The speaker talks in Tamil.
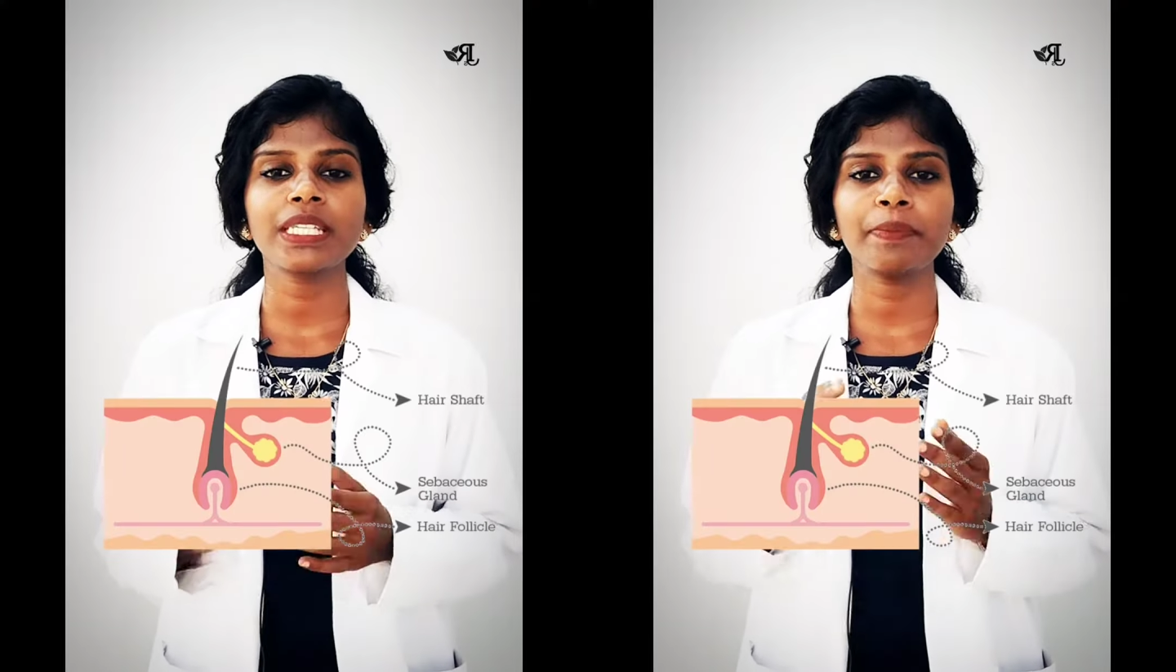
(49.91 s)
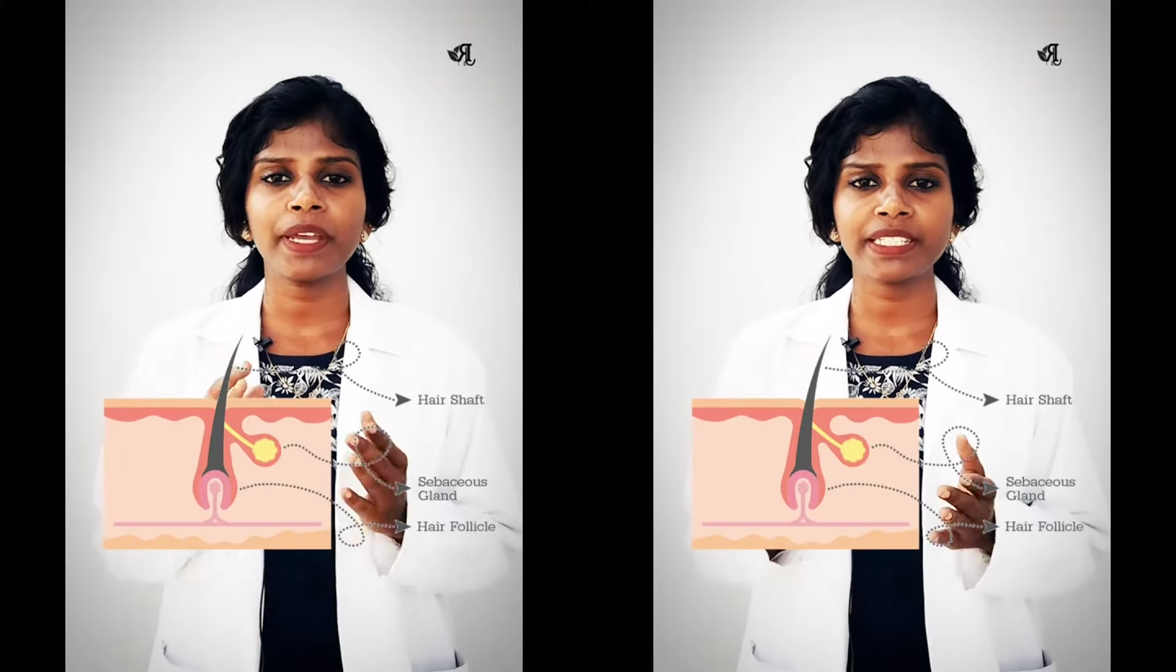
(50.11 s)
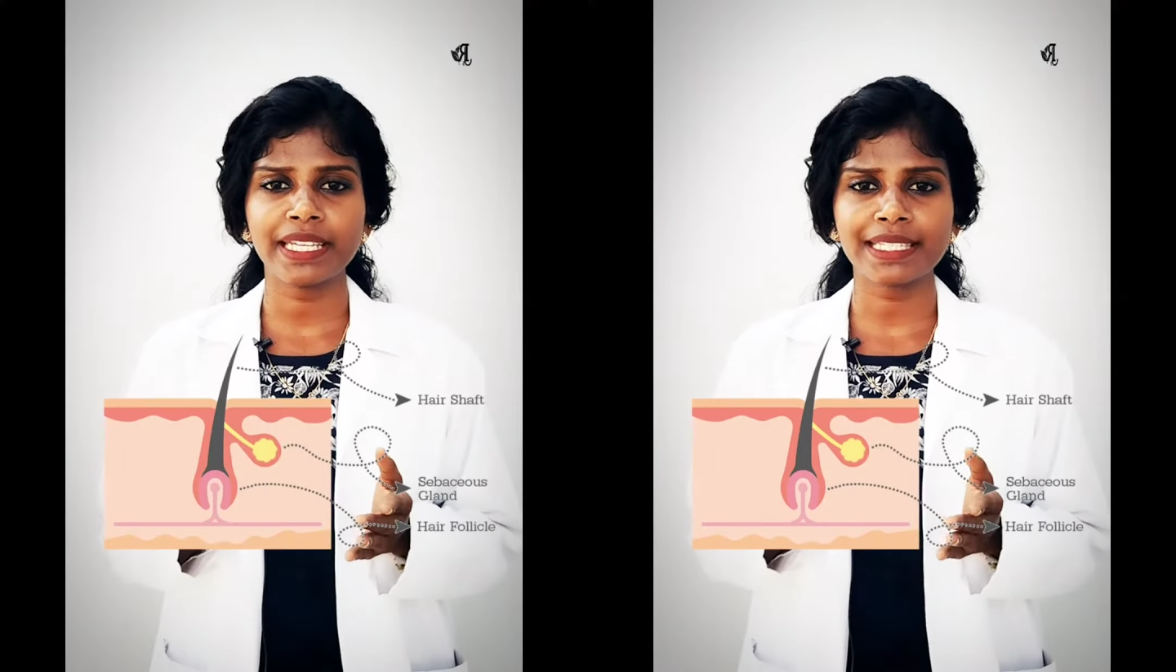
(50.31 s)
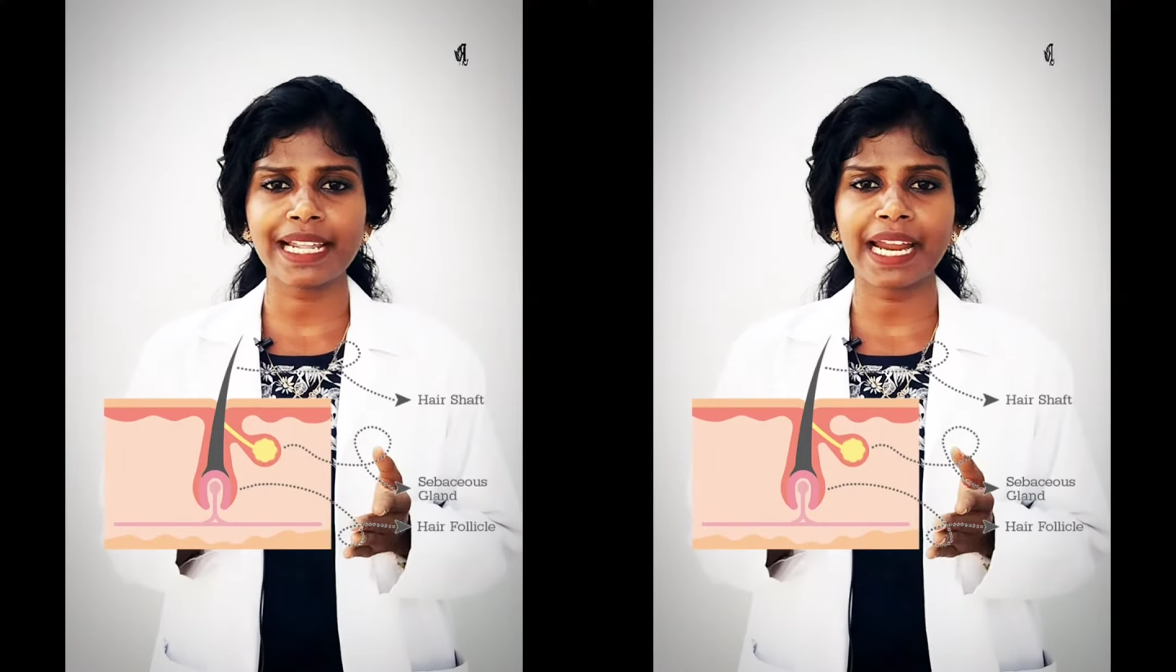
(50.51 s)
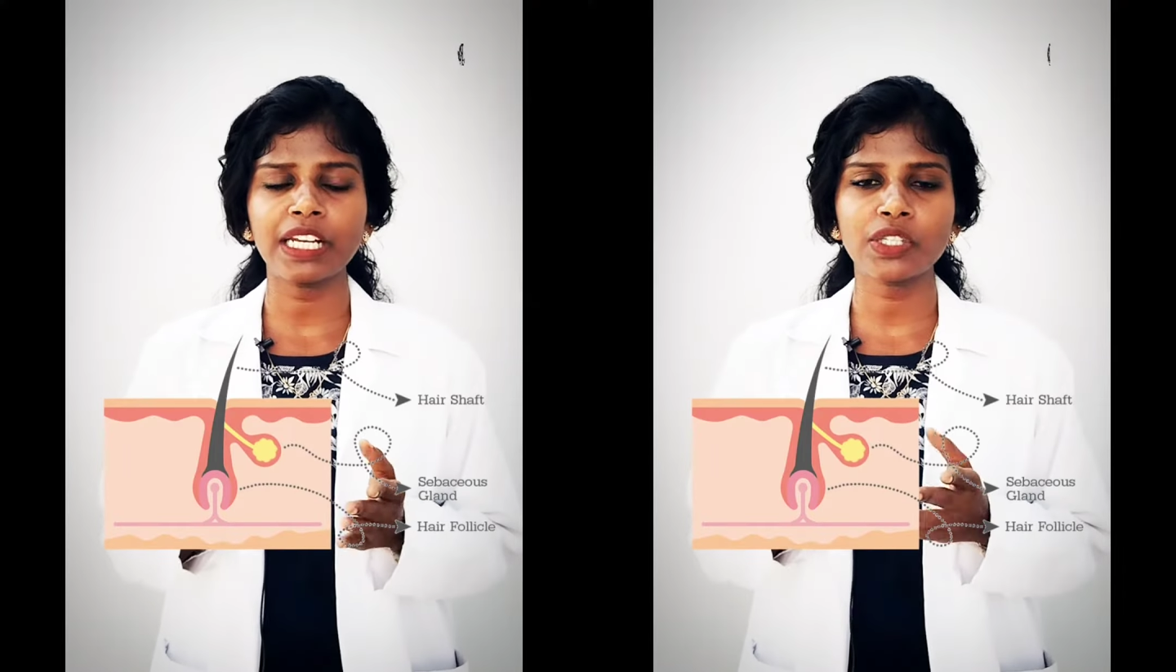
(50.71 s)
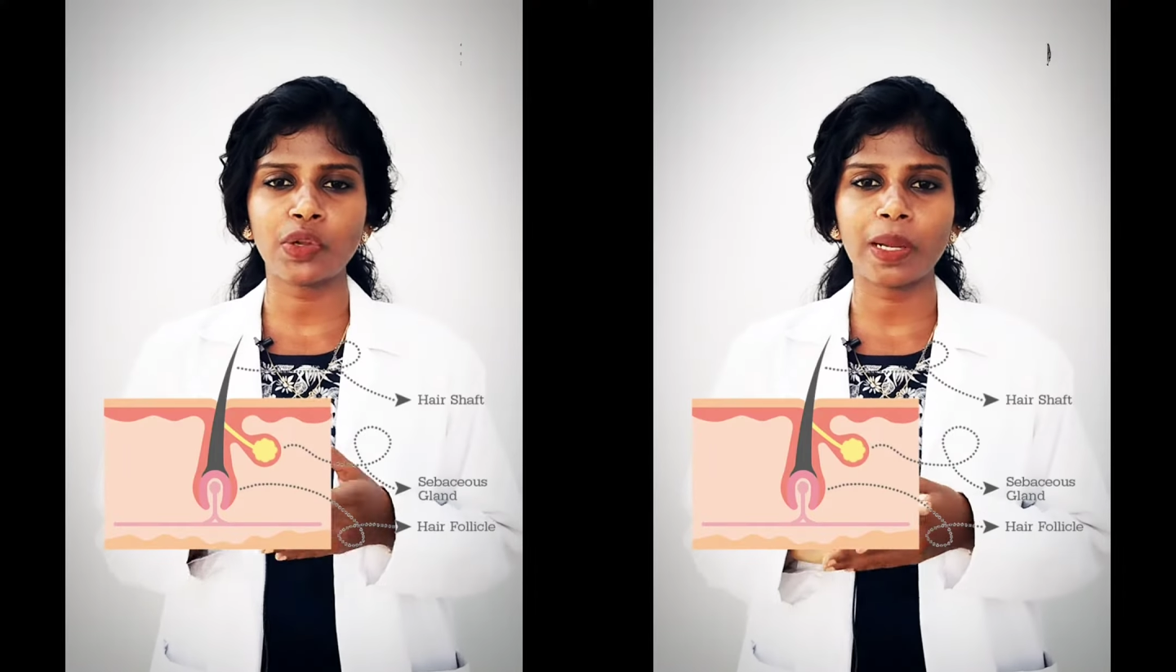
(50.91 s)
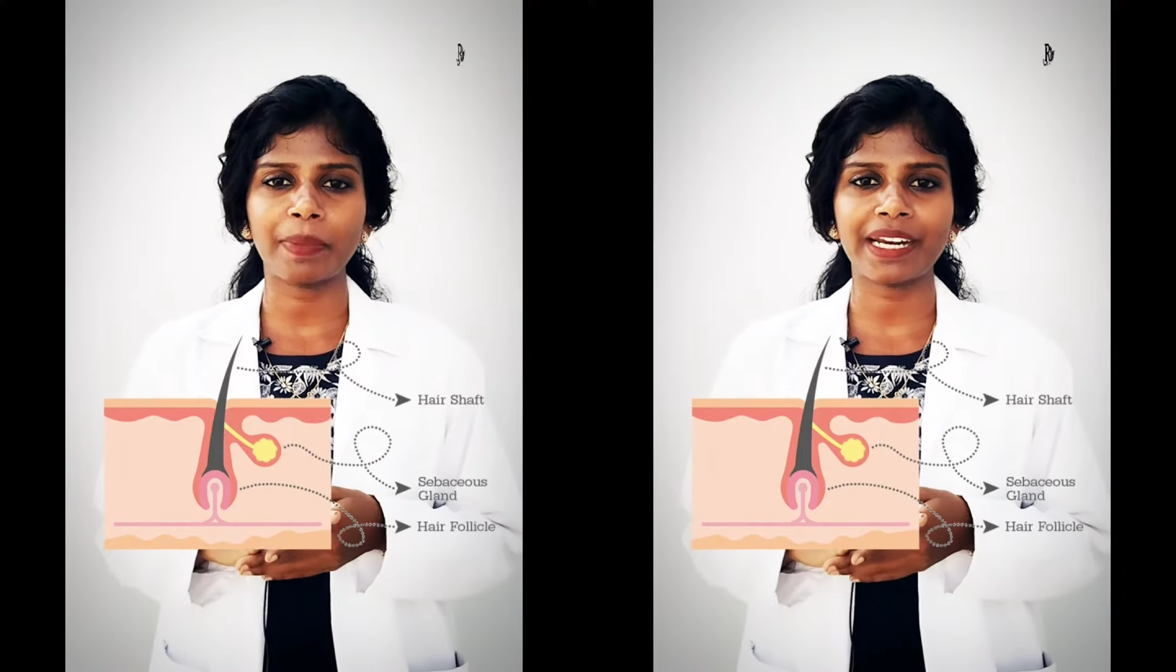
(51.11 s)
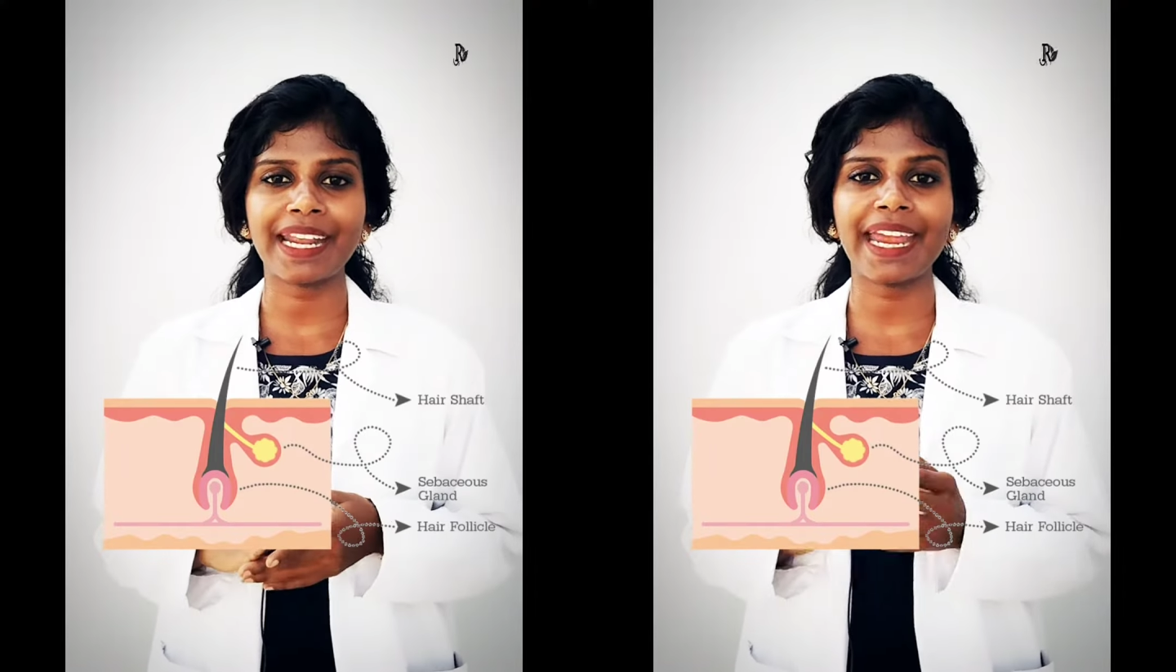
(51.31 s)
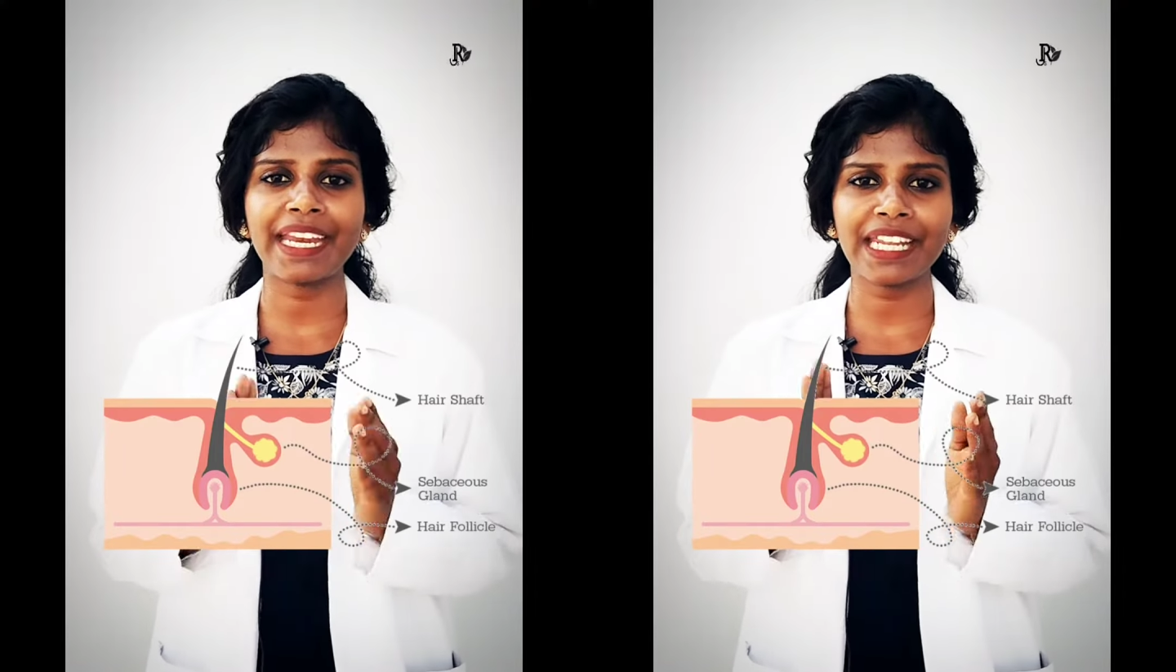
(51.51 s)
சிபேஷியஸ் கிளான்னு சொல்லப்பட்ட